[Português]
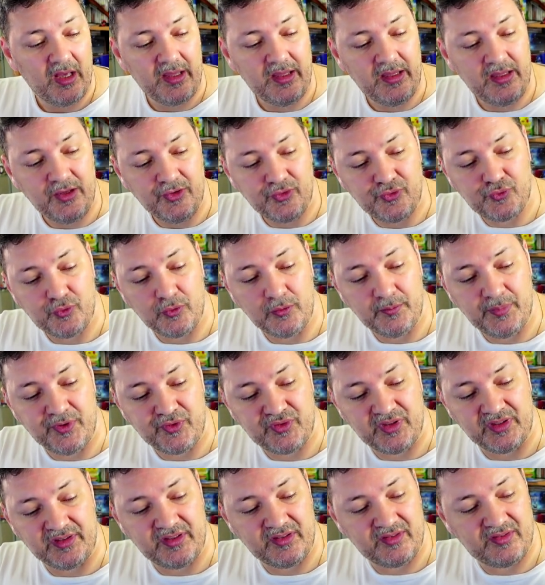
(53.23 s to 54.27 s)
E estes são
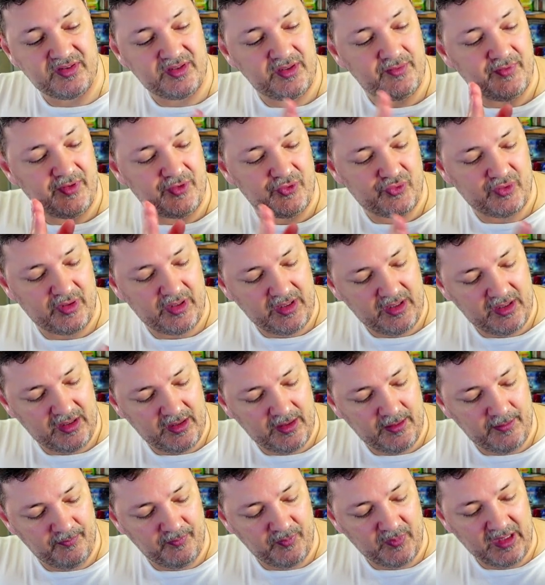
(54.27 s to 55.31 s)
bastante acessíveis
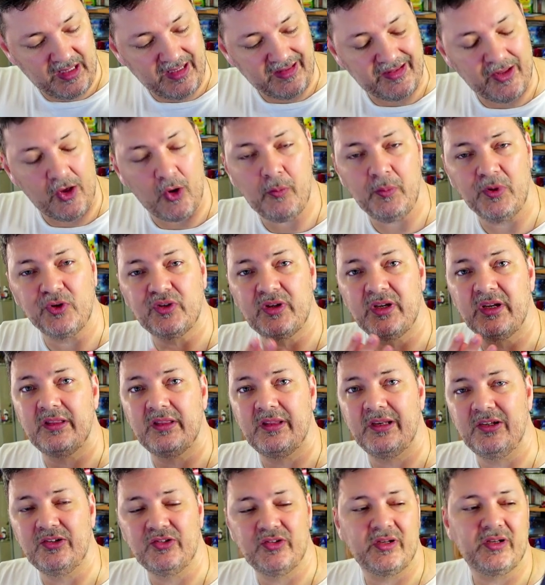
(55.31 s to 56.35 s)
um, e têm algumas
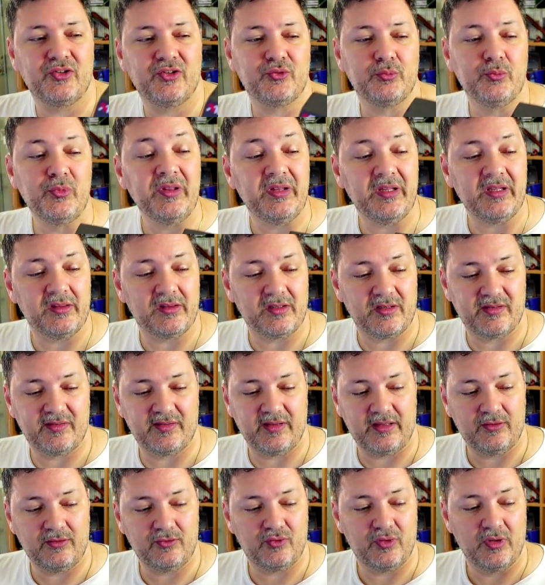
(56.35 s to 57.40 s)
características muito
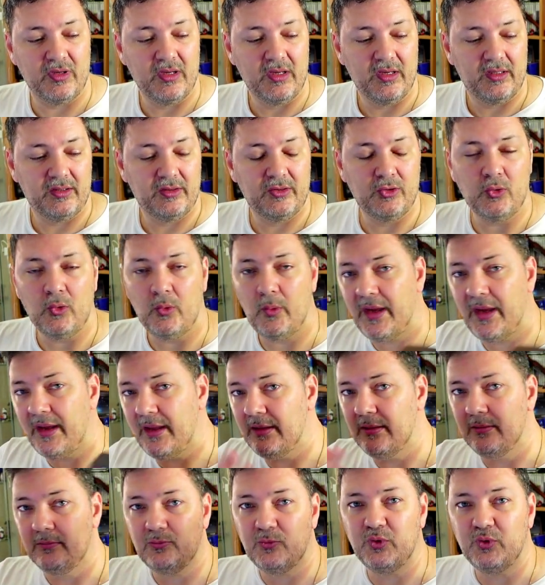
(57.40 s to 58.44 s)
interessantes. Não é
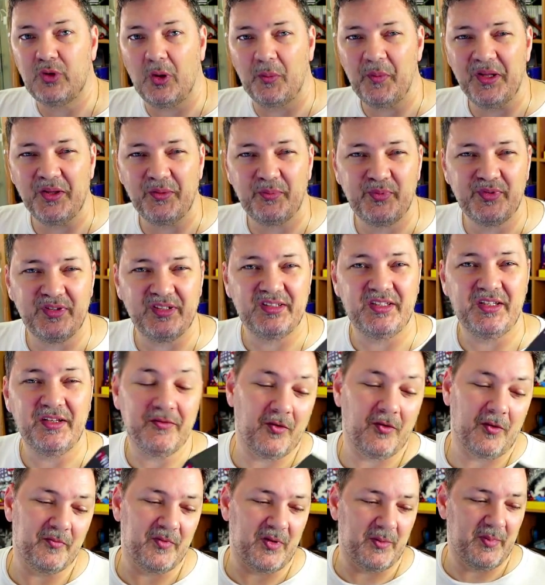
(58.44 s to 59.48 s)
totalmente
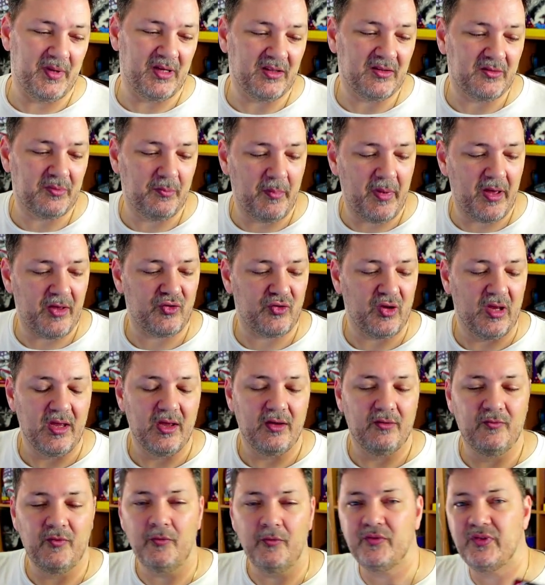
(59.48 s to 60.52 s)
positivo, obviamente, mas
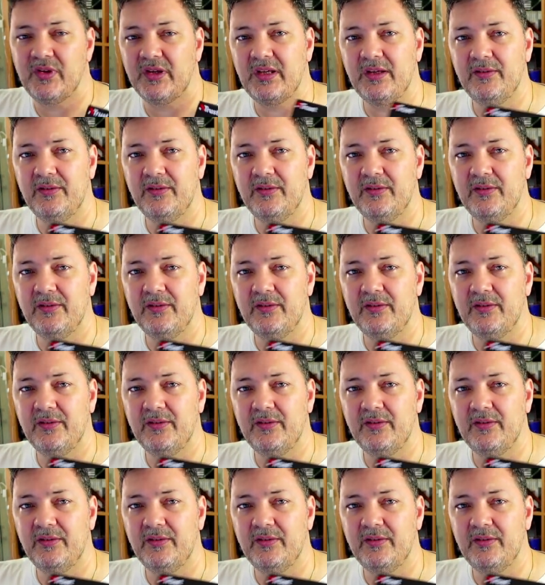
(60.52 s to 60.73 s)
vou-vos aqui